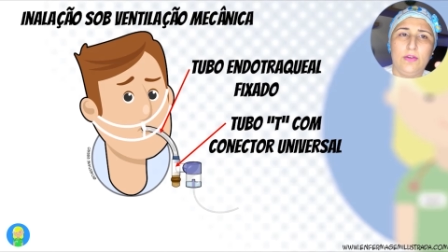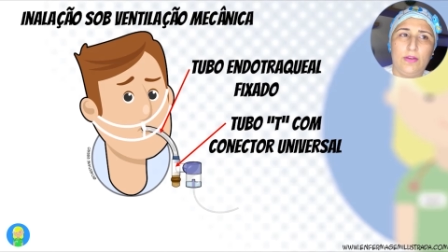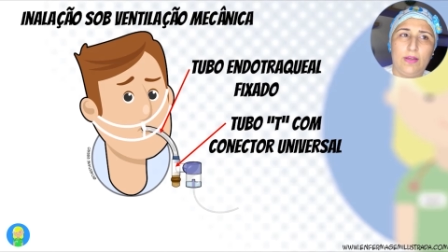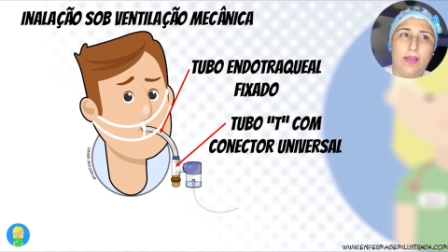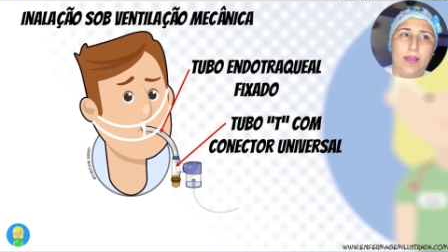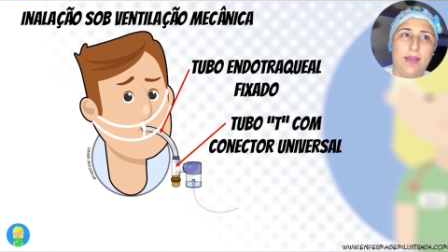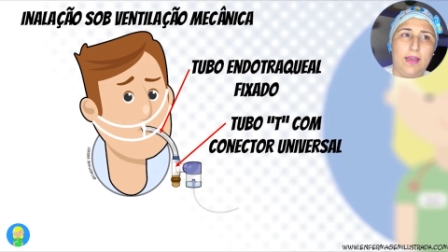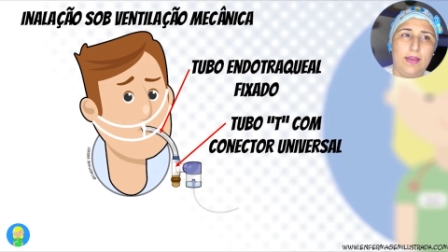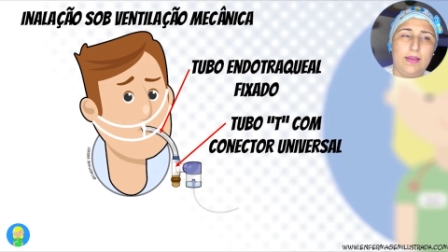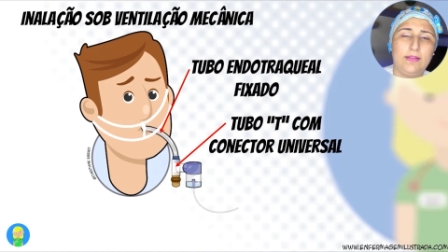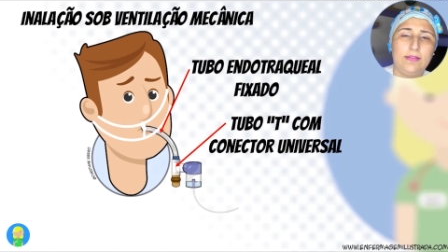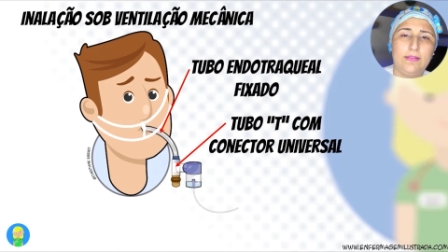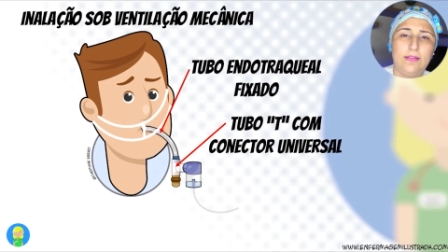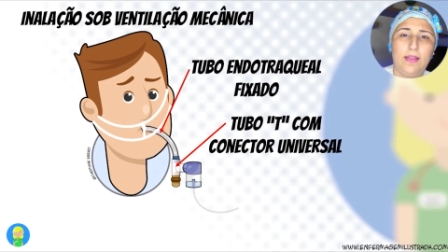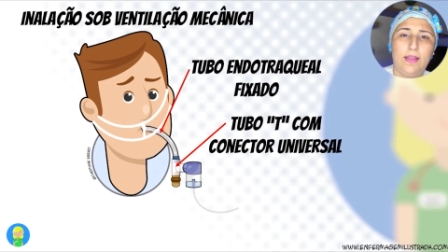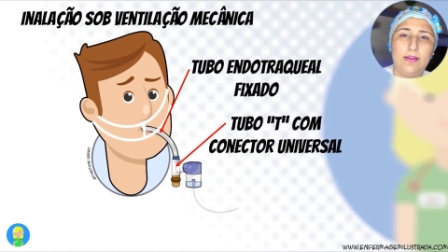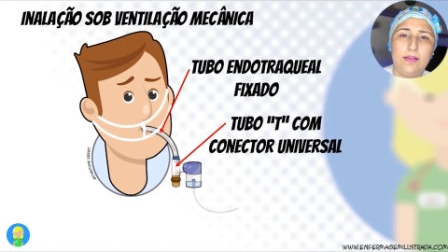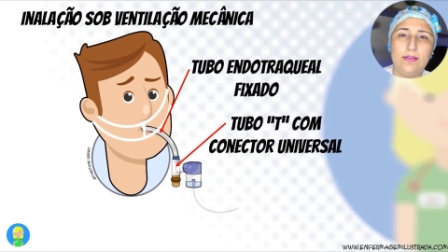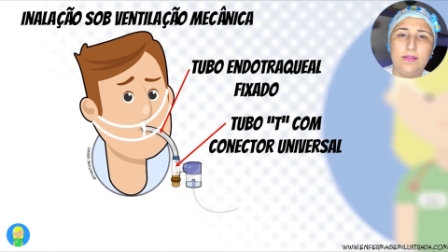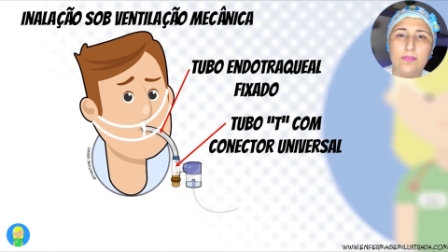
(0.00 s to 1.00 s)
é,
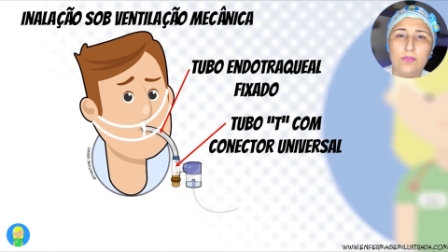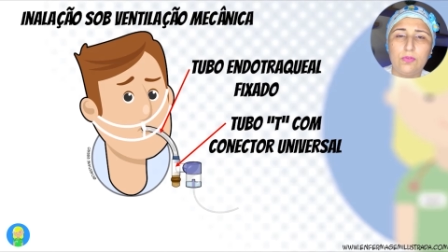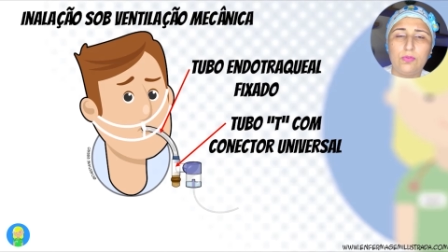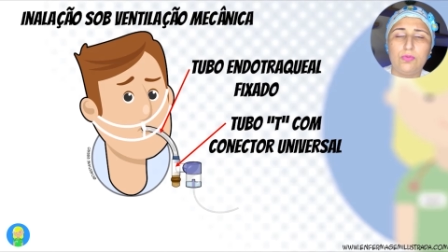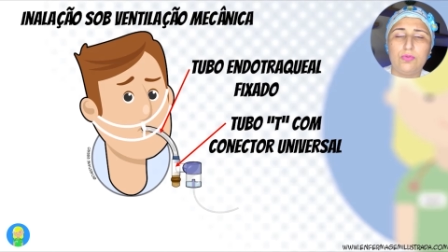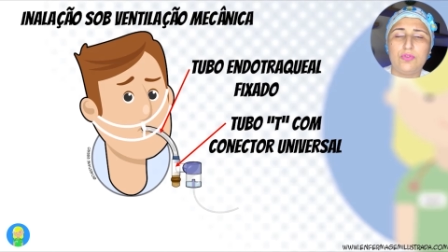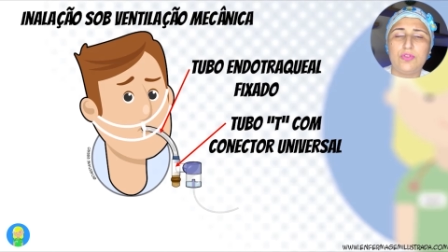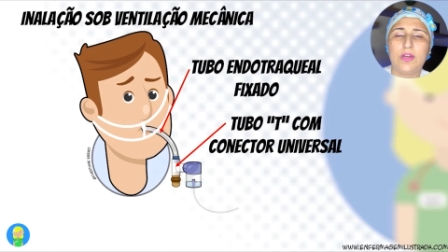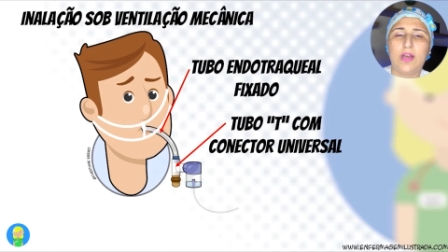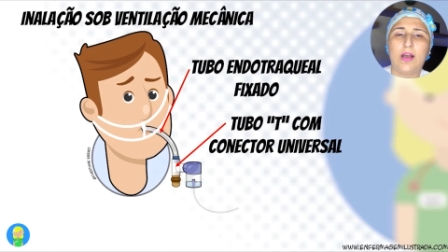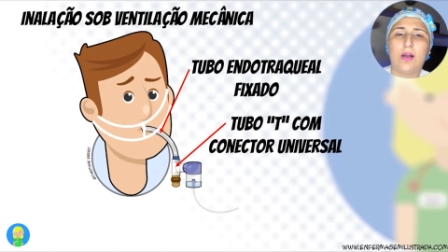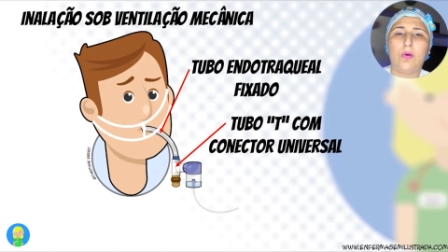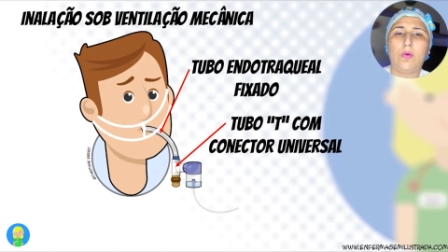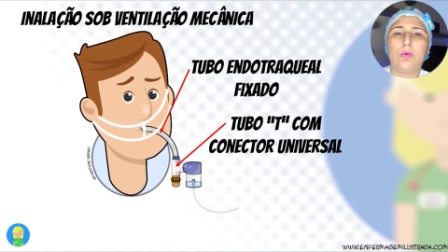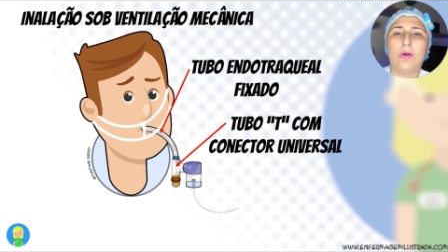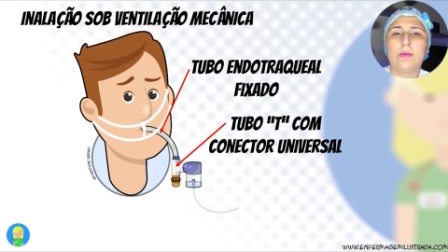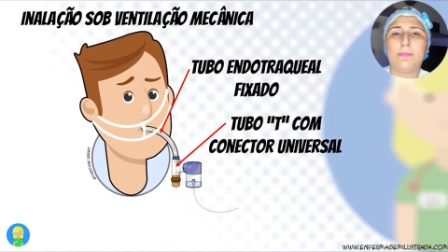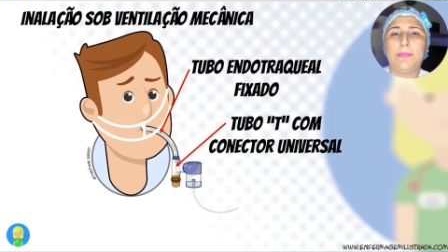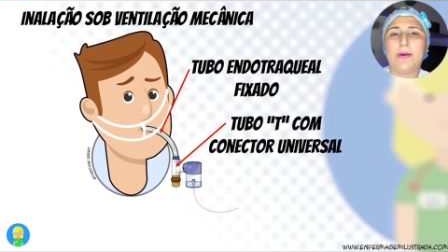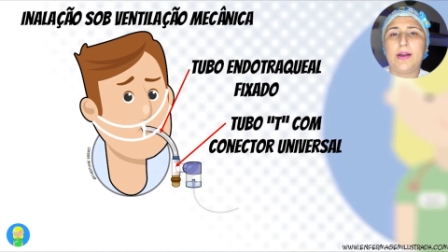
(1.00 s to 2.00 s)
inteiriço, já
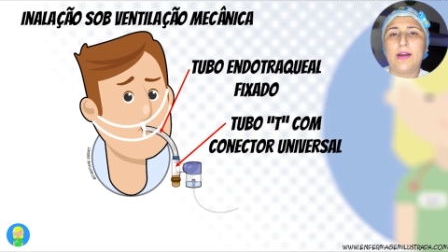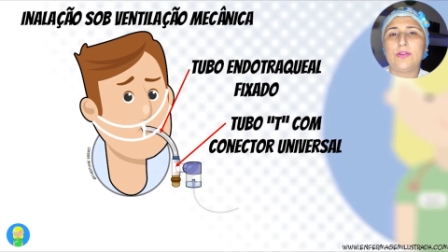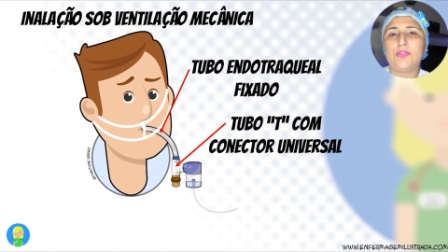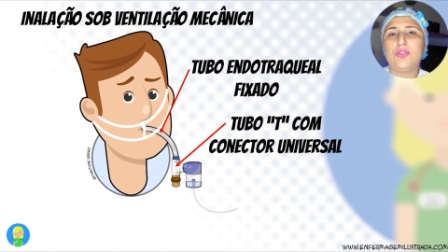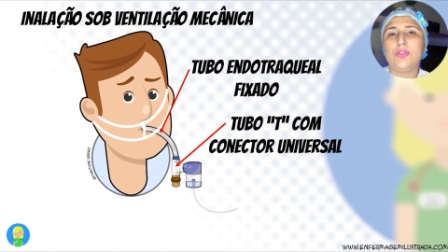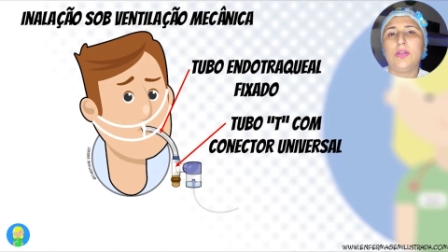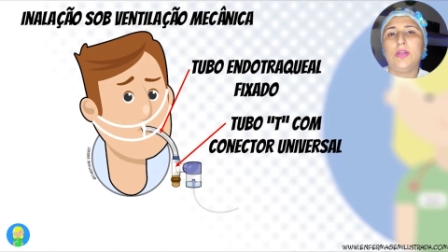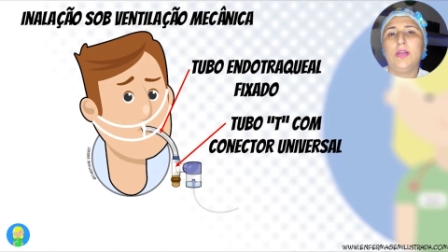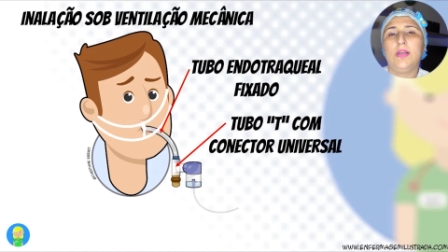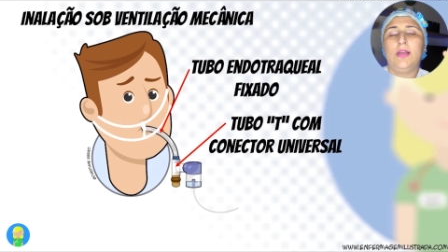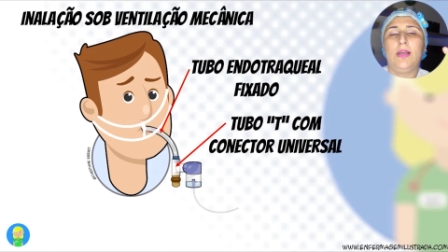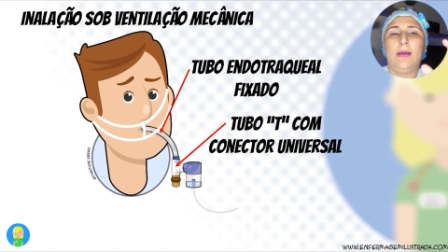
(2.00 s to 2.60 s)
com a parte